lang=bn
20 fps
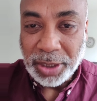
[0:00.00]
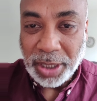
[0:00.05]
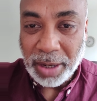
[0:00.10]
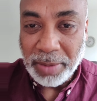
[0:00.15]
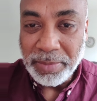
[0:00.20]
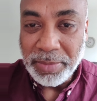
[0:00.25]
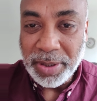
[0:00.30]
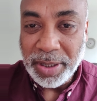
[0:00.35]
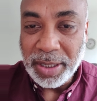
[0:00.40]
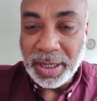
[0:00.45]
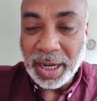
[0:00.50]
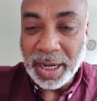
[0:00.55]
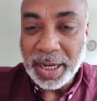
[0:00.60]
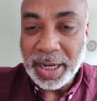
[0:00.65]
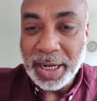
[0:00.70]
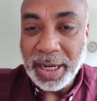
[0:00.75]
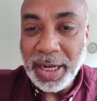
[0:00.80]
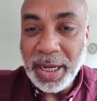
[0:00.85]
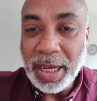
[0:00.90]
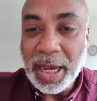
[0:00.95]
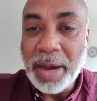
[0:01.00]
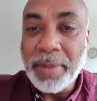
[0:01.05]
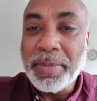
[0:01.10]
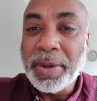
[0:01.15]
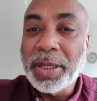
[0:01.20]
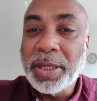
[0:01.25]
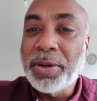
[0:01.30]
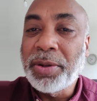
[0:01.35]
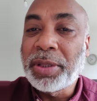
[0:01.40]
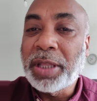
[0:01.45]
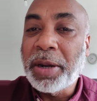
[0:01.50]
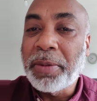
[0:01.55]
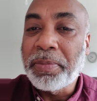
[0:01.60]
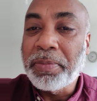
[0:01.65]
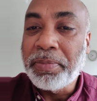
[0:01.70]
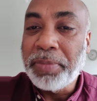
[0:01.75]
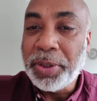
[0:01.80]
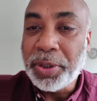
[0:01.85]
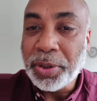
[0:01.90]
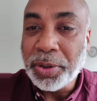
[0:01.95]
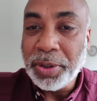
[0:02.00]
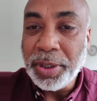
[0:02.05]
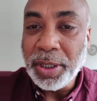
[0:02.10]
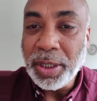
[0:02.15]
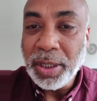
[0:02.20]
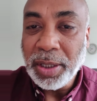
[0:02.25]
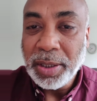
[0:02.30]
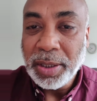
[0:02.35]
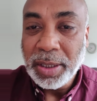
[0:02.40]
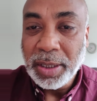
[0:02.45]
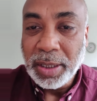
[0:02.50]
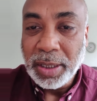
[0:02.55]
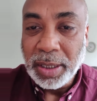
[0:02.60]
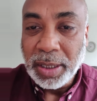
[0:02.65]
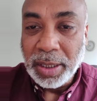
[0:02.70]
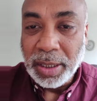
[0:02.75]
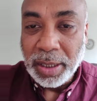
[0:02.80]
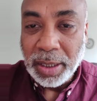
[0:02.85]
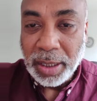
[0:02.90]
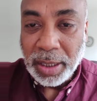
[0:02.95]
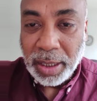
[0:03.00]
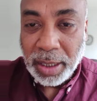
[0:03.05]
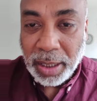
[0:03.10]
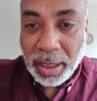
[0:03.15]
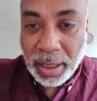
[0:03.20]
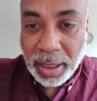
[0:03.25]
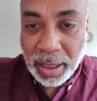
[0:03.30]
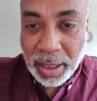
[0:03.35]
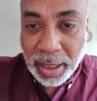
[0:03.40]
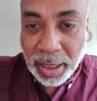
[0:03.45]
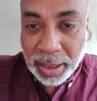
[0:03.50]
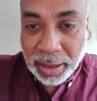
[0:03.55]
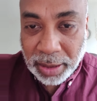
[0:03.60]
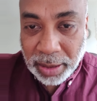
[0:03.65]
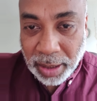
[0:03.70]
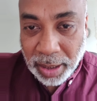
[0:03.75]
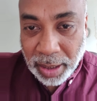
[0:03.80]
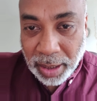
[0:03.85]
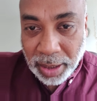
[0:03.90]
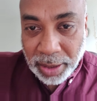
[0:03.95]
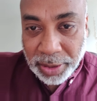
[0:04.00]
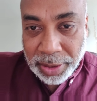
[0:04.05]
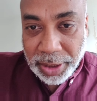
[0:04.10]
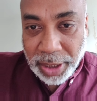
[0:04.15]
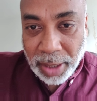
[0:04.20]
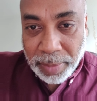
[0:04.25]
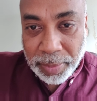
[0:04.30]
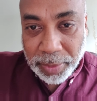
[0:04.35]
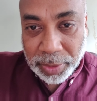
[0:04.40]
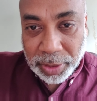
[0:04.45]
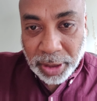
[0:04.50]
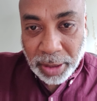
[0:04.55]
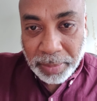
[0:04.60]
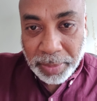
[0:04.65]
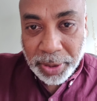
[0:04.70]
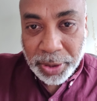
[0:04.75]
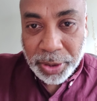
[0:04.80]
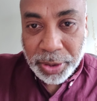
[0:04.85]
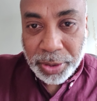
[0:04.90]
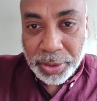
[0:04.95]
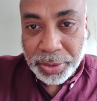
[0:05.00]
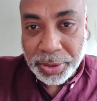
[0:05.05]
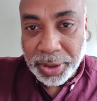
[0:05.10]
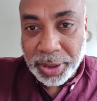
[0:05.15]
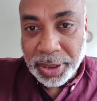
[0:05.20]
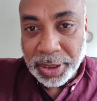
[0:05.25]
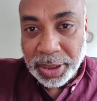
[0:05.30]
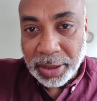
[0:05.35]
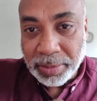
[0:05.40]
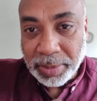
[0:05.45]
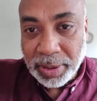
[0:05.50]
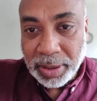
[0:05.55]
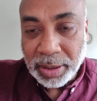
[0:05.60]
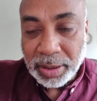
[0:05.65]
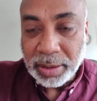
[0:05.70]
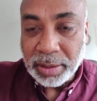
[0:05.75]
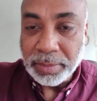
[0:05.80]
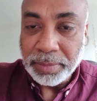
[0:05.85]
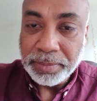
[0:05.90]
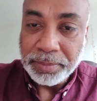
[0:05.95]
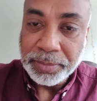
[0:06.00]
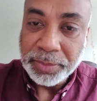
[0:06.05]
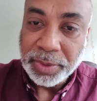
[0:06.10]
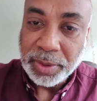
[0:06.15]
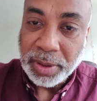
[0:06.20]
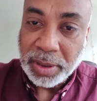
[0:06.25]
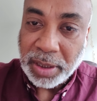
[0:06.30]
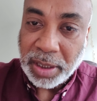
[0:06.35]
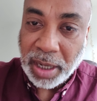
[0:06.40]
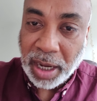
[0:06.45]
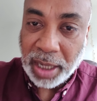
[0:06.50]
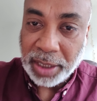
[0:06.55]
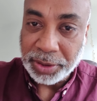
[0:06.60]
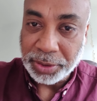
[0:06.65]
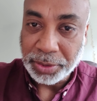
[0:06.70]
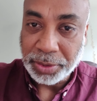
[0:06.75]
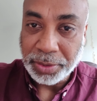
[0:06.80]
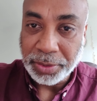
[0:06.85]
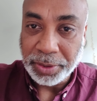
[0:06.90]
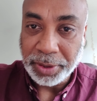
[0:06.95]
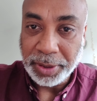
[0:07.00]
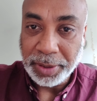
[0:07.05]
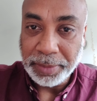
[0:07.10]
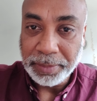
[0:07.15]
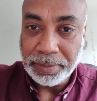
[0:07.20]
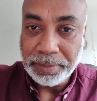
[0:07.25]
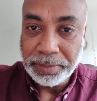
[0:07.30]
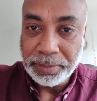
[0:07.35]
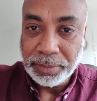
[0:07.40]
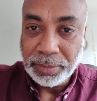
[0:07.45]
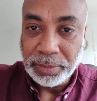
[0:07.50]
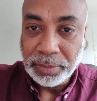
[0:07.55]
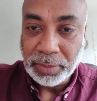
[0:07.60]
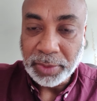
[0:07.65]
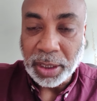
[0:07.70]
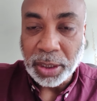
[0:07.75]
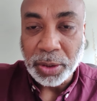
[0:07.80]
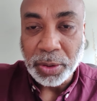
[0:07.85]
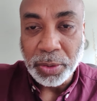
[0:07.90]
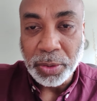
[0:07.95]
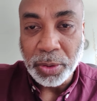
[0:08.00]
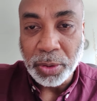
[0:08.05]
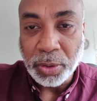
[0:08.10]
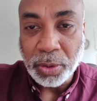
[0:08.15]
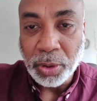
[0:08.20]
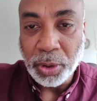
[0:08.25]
সামনে রেখে আমরা যেন তার পিছনে একটা নিরাপত্তা বেষ্টনী হিসেবে কাজ করি তার কোনো